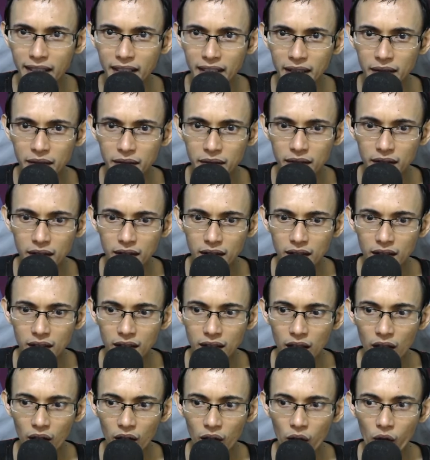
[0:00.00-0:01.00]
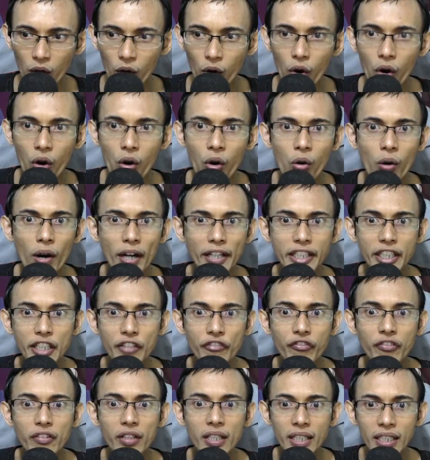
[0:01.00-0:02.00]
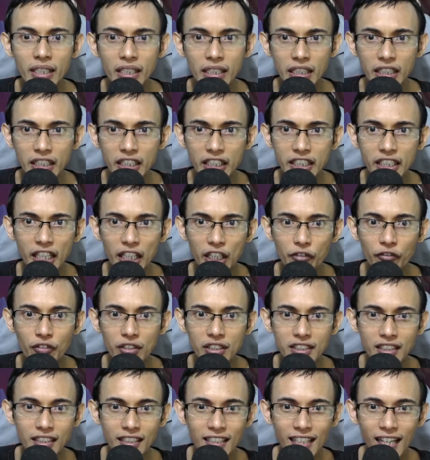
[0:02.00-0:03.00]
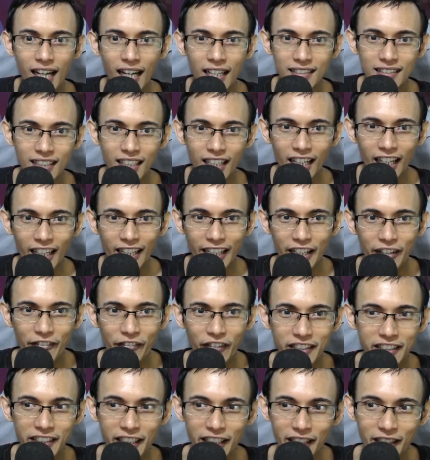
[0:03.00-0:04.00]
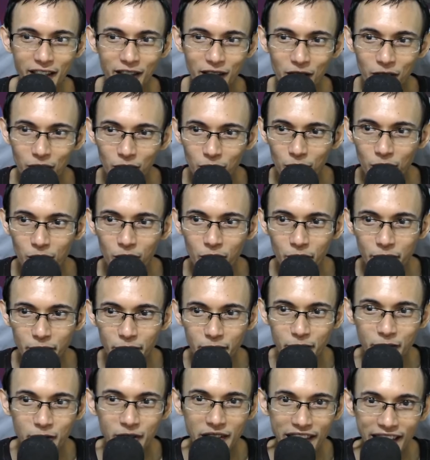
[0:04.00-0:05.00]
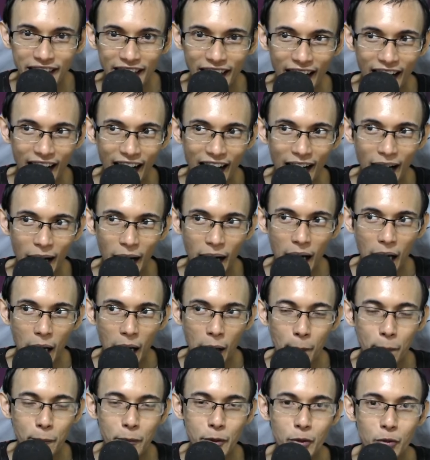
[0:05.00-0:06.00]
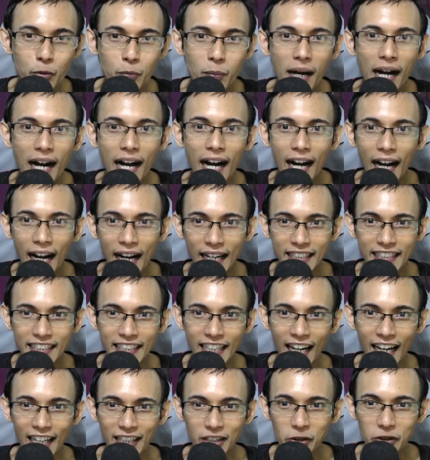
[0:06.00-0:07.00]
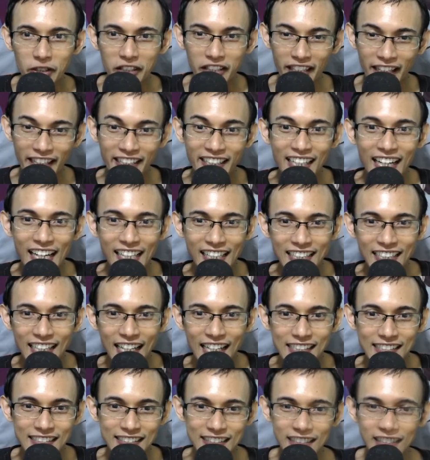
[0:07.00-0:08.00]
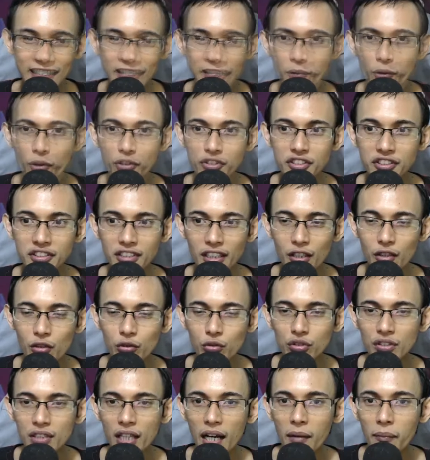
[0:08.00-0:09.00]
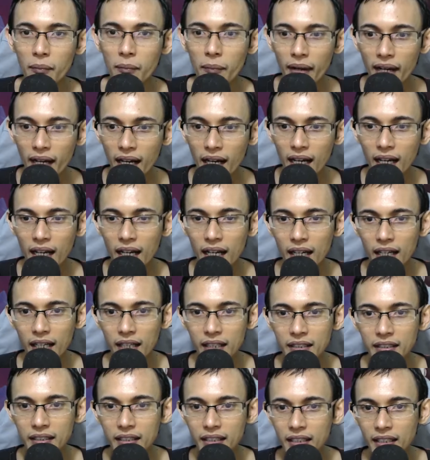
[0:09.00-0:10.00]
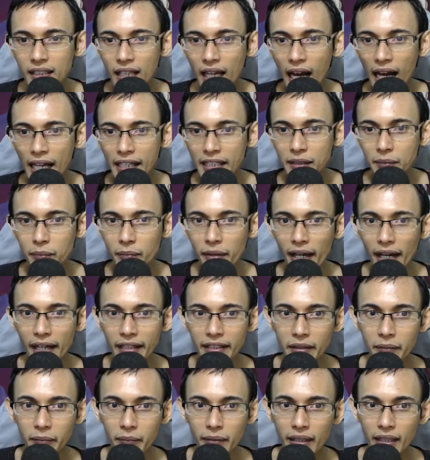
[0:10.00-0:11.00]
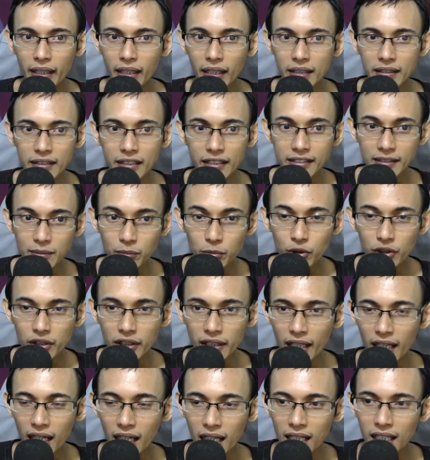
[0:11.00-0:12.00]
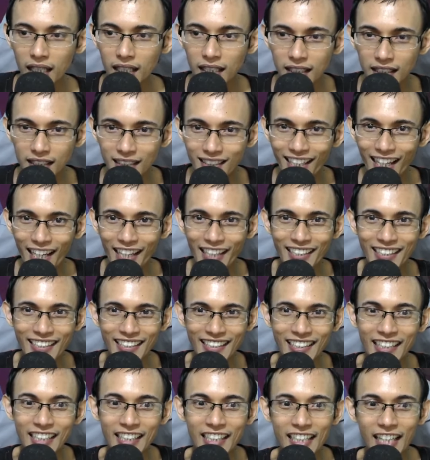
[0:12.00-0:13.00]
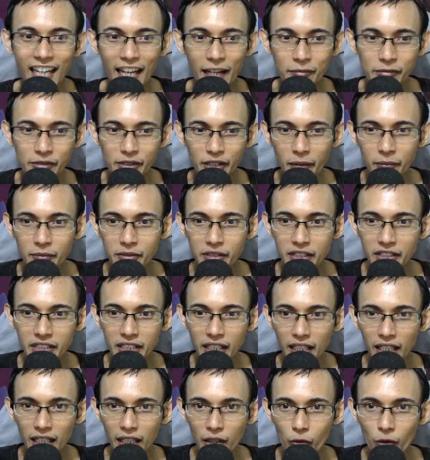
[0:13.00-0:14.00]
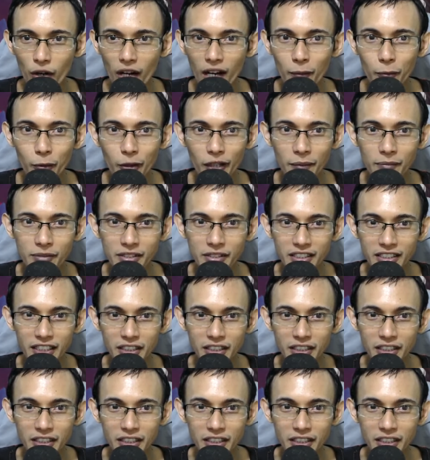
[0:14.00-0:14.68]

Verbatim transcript: nih? Oh, ada event. Ini dia eventnya, guys. Eventnya itu juga perubahan ya atau reinkarnasi monster utama di anime-anime tersebut ya. Ini dia MC-MC-nya ya. Walaupun MC-nya